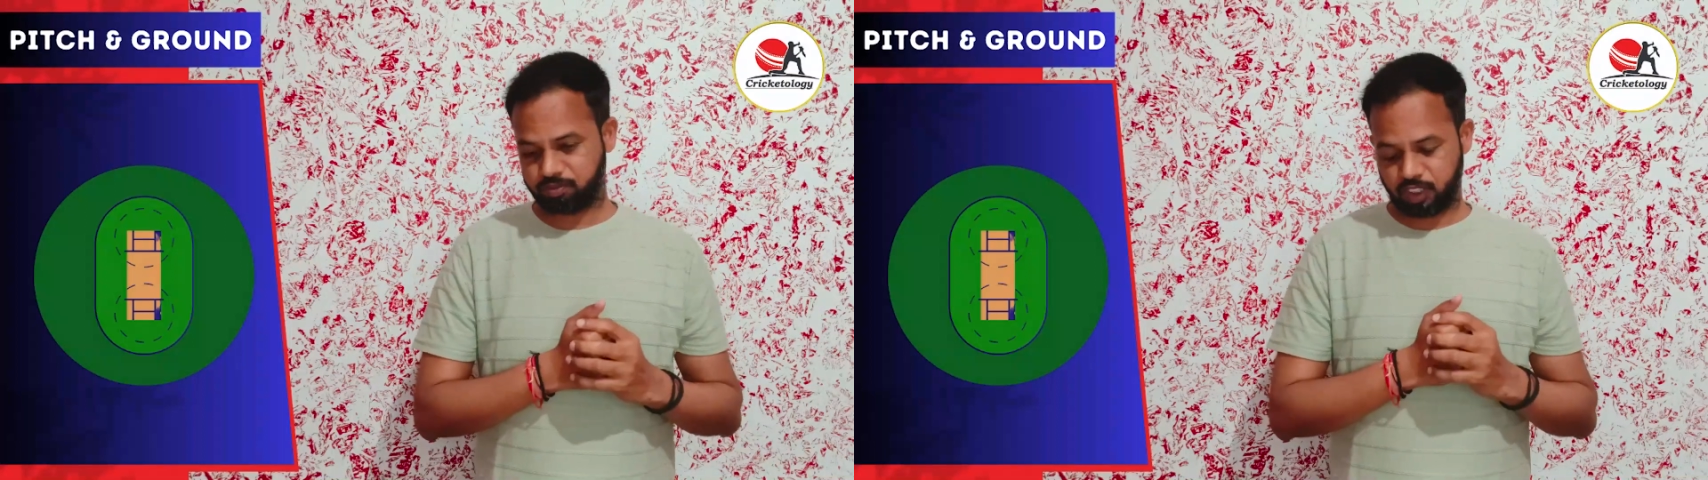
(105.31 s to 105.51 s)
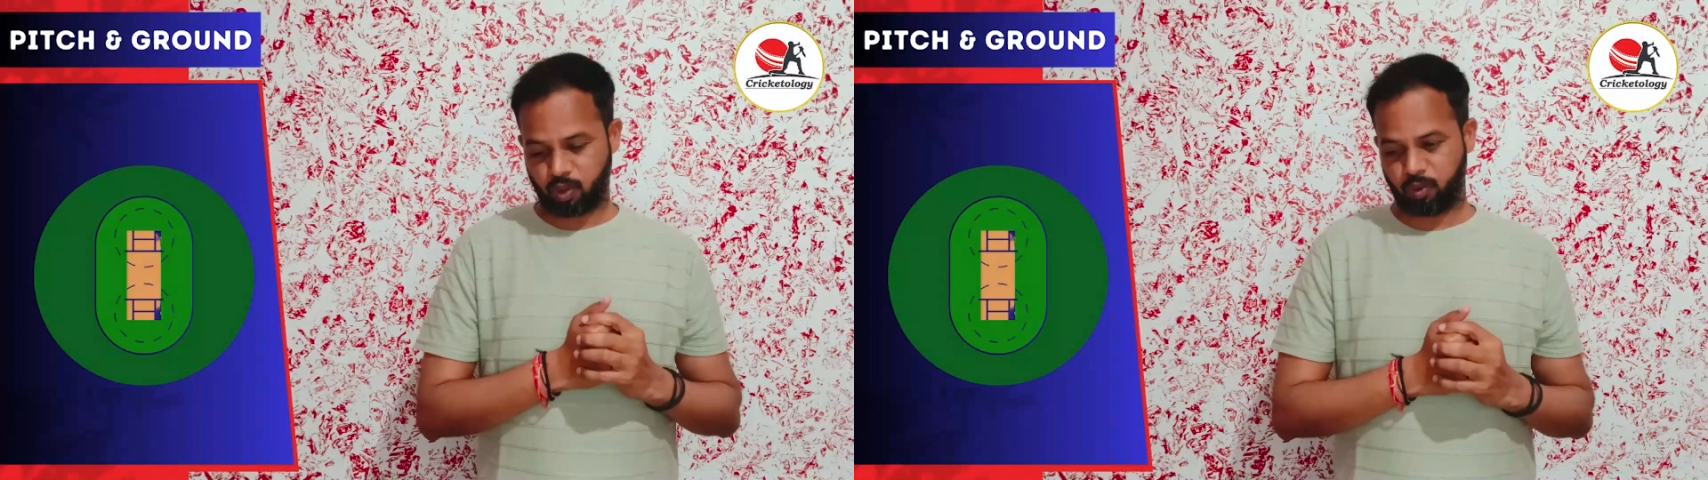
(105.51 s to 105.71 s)

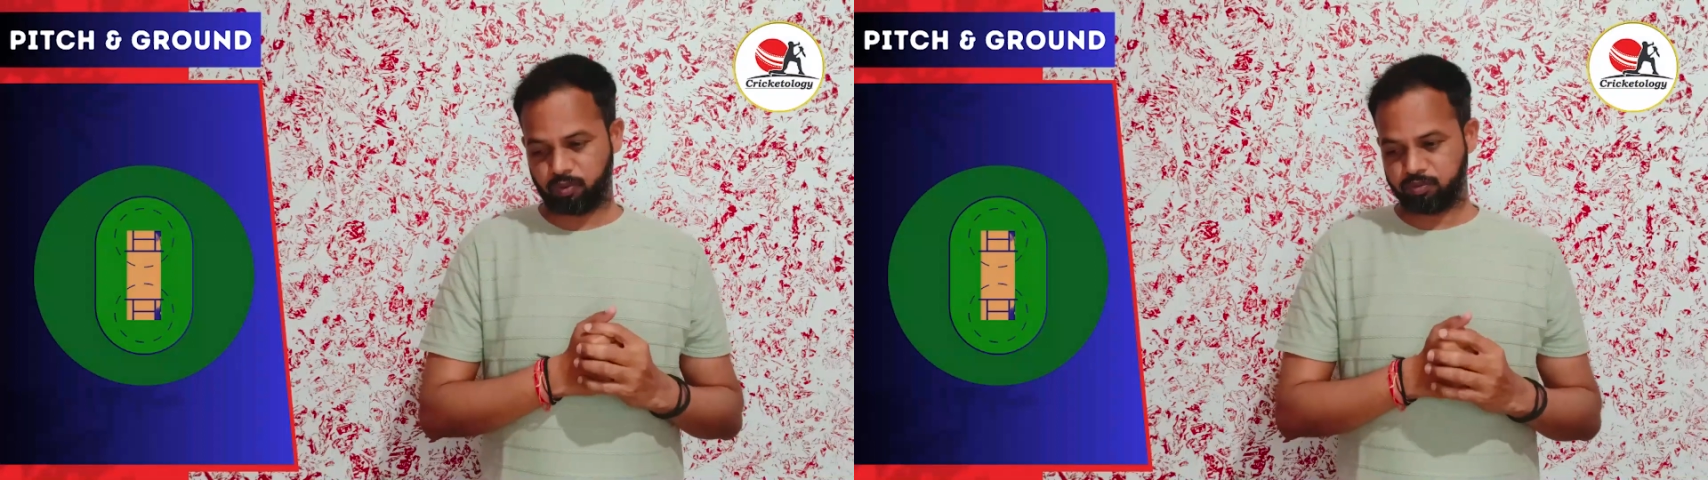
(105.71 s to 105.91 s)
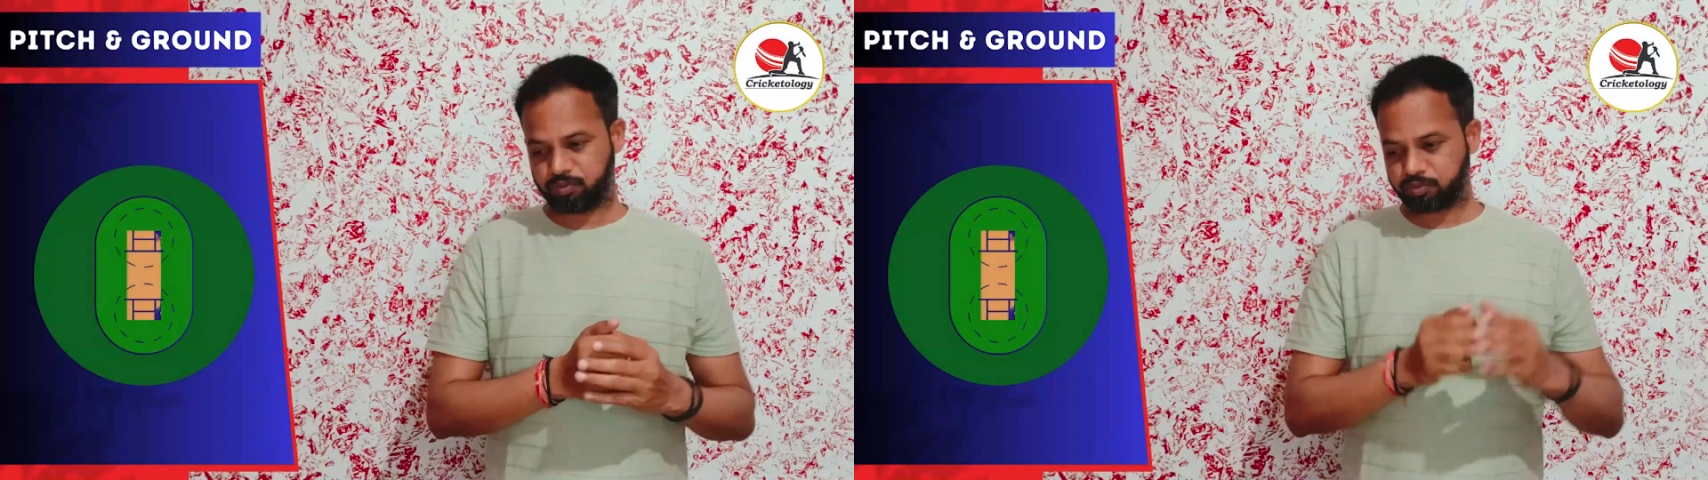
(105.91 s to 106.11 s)

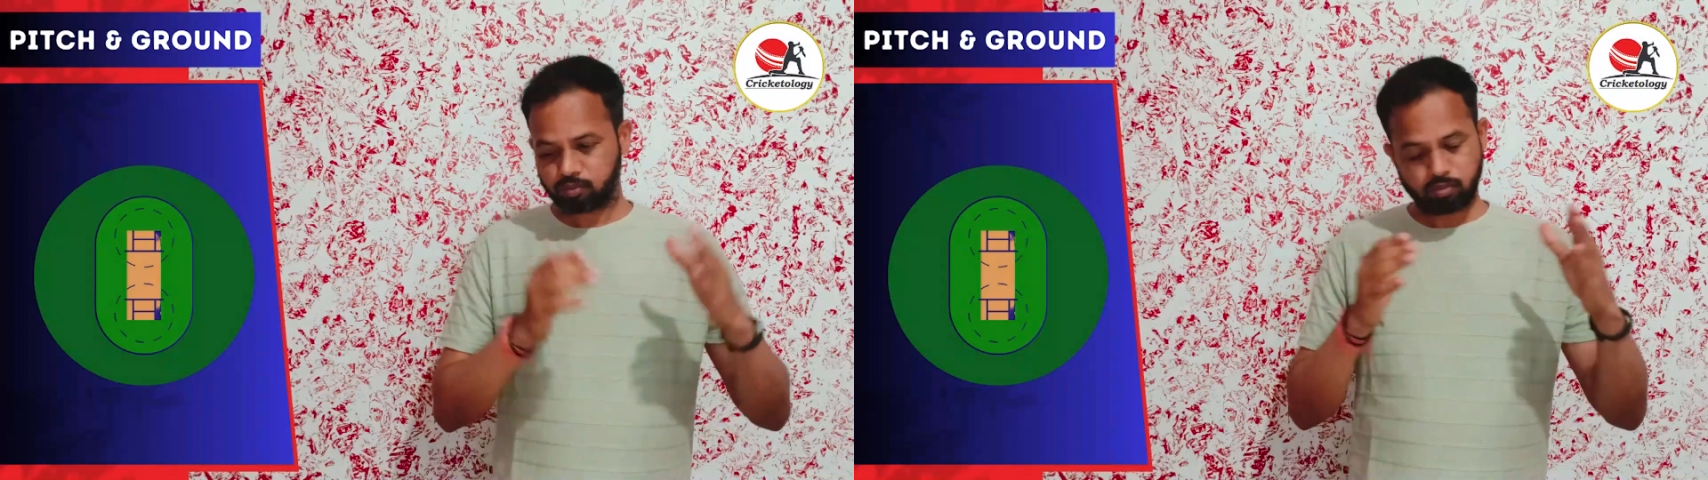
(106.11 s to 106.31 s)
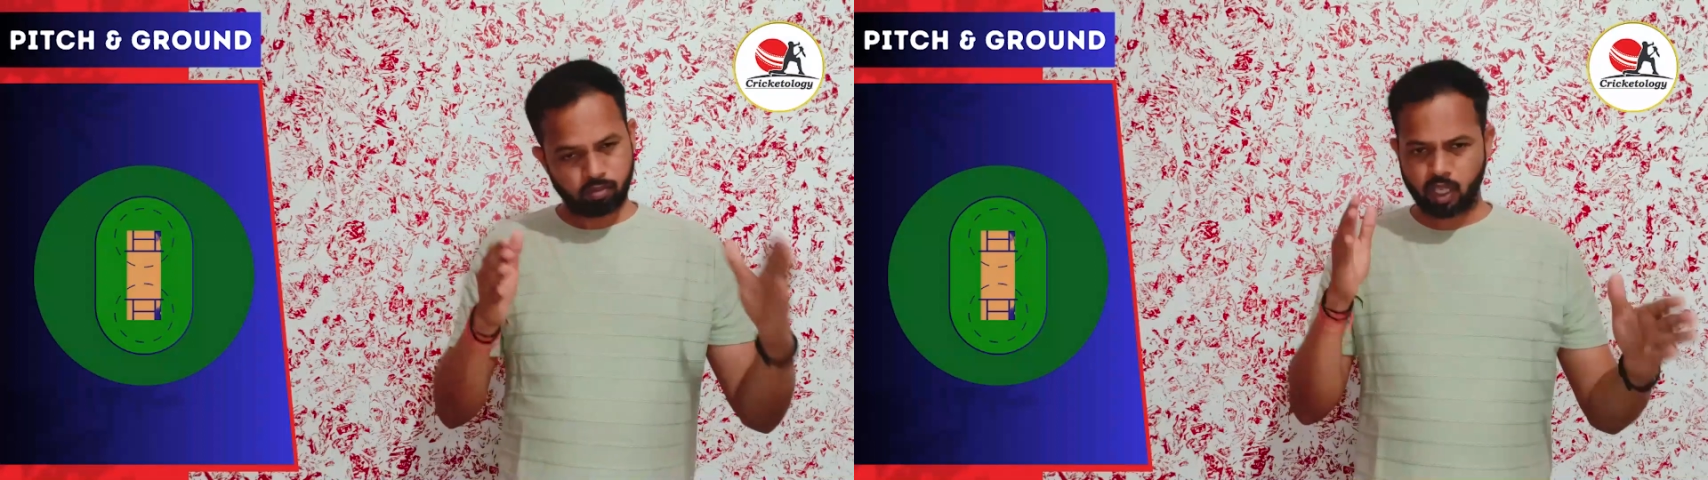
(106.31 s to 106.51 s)

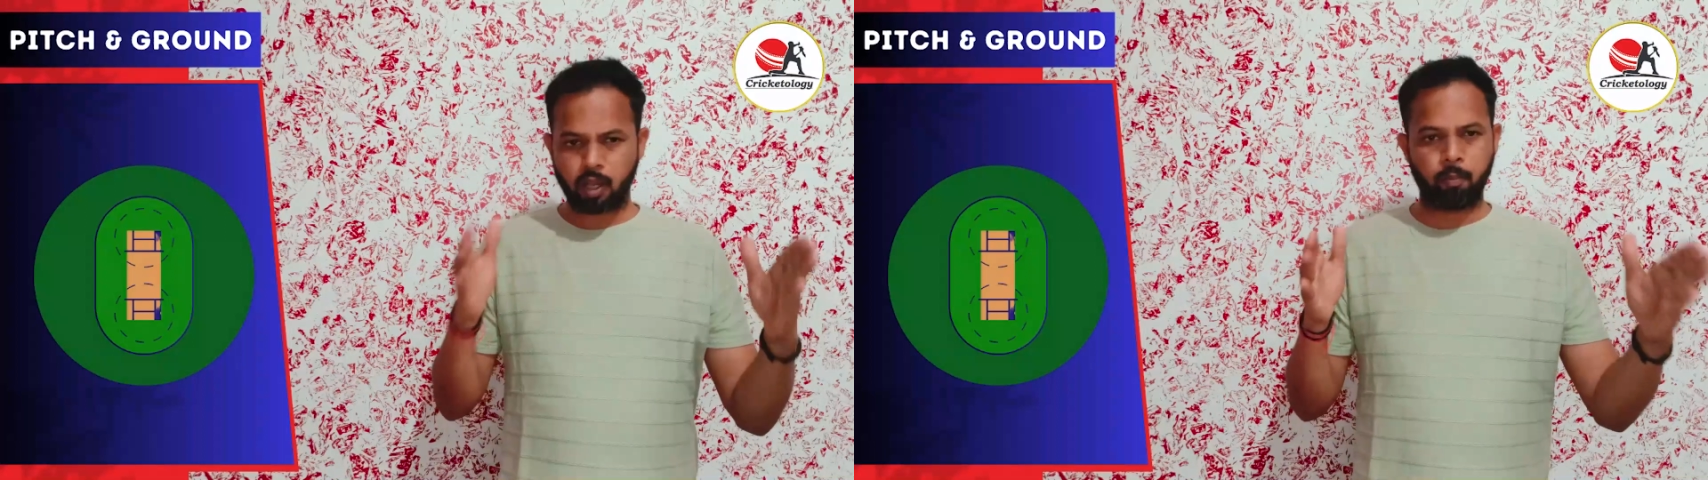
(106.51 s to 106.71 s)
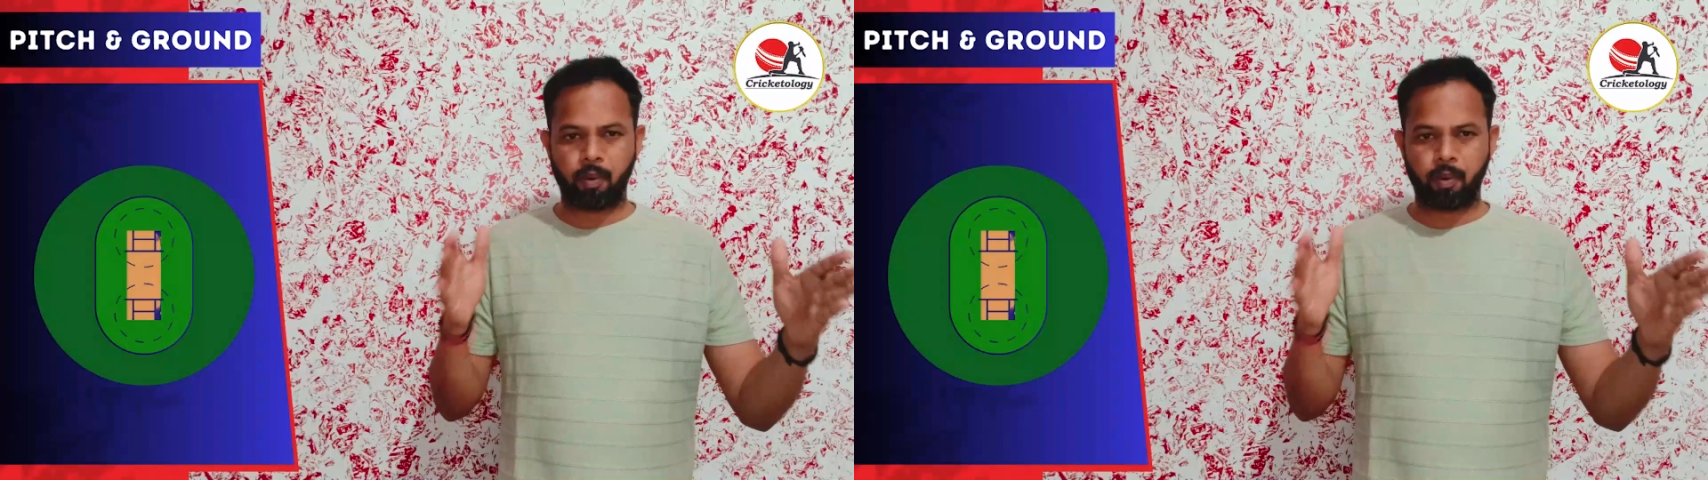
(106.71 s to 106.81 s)
देखो